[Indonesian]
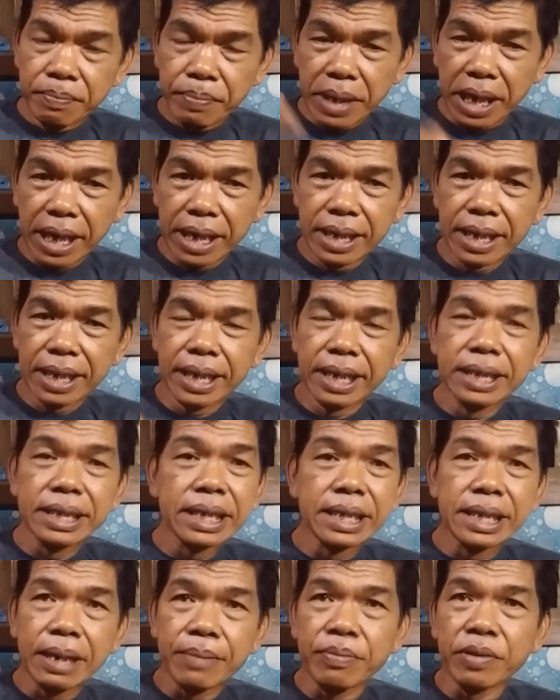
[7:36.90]
pegawai negeri
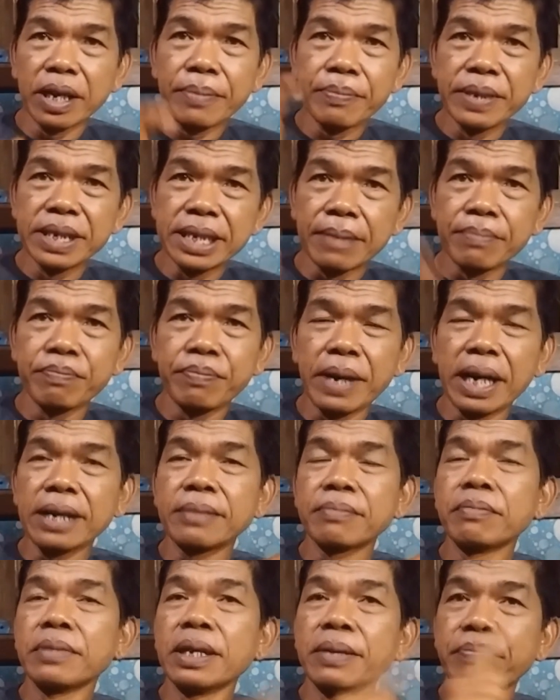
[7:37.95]
tidak boleh pinjam
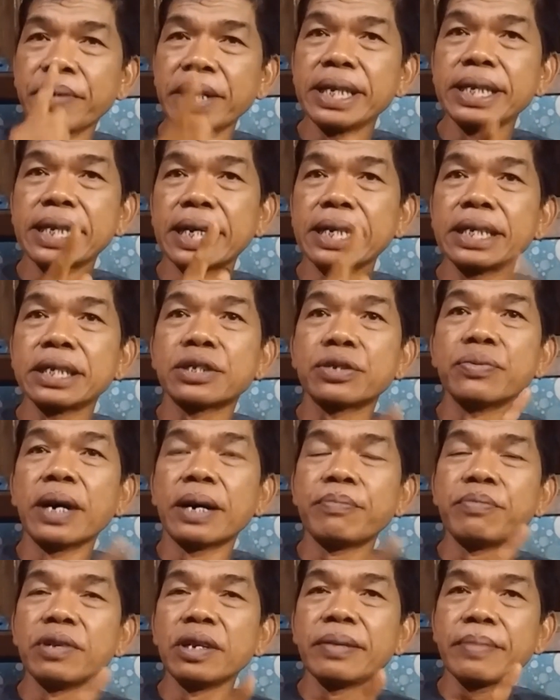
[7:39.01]
bank melebihi dari
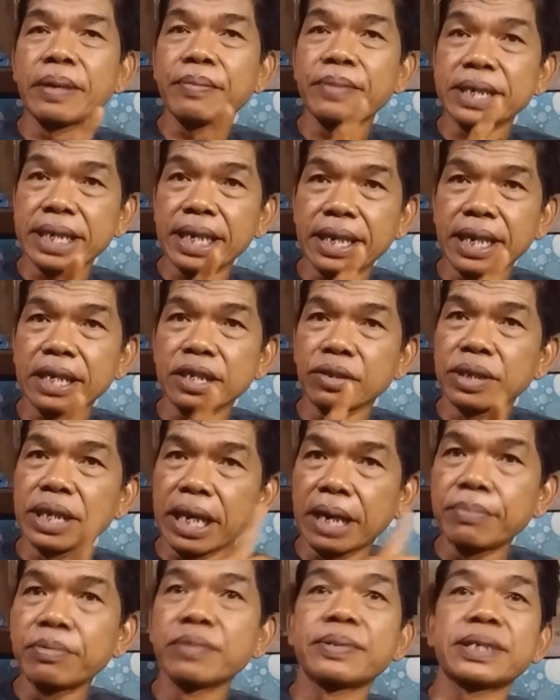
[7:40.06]
25% atau
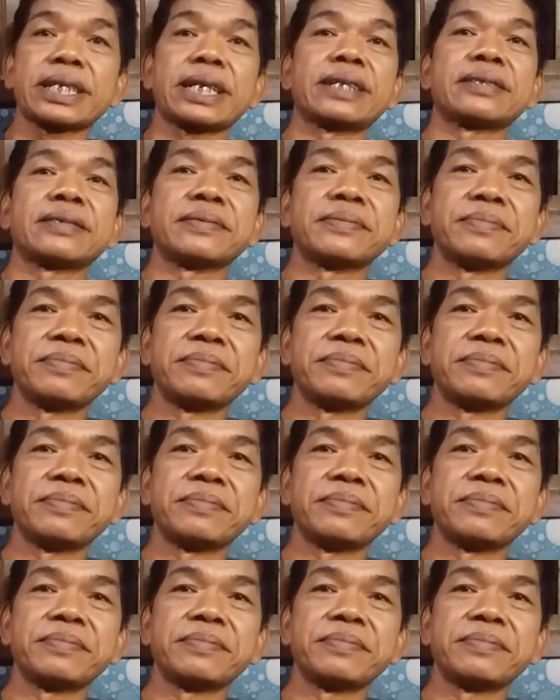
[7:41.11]
30%.